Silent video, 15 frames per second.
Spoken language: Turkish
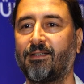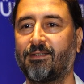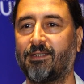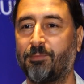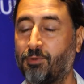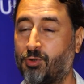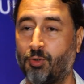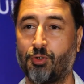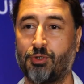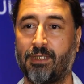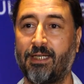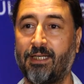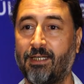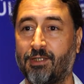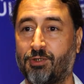işte birçok
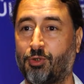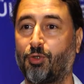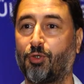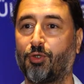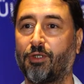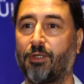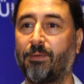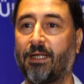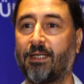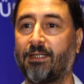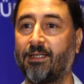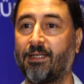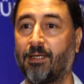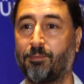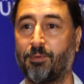şeyi yaşıyor orada.
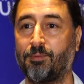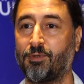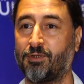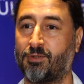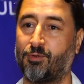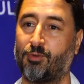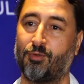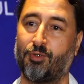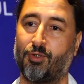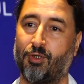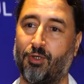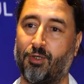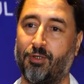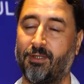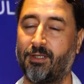Belki de yapımcısı
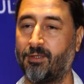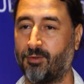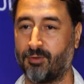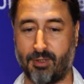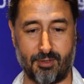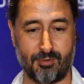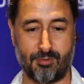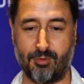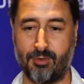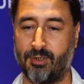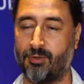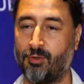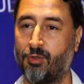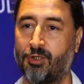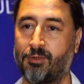oluyor, ondan
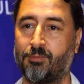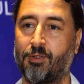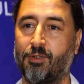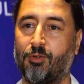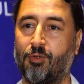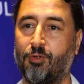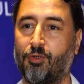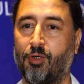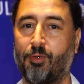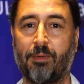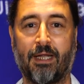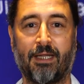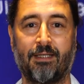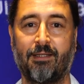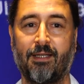sonra yönetmeni oluyor,
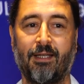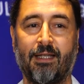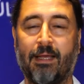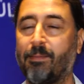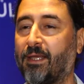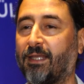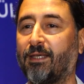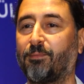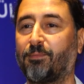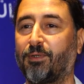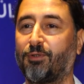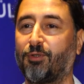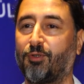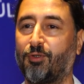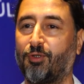belki de yemek
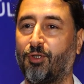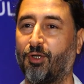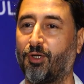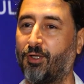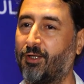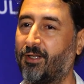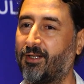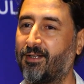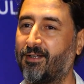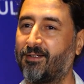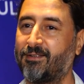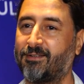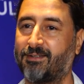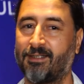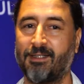yapanı oluyor.
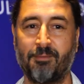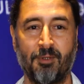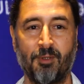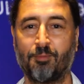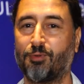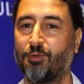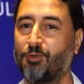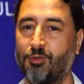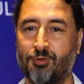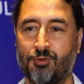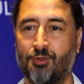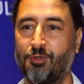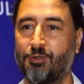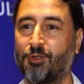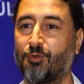işte ne bileyim
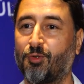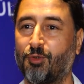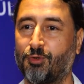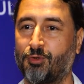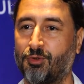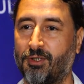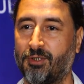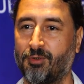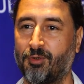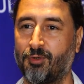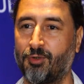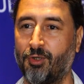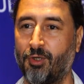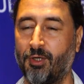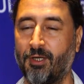prodüksiyon için koşturanı
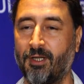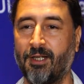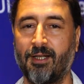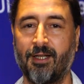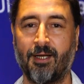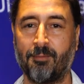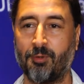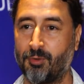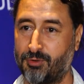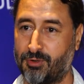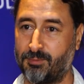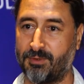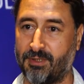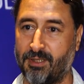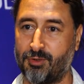oluyor. Ama onun
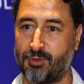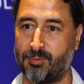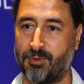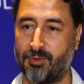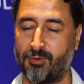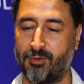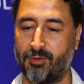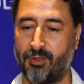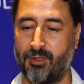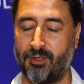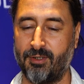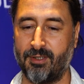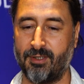için tecrübe oluyor.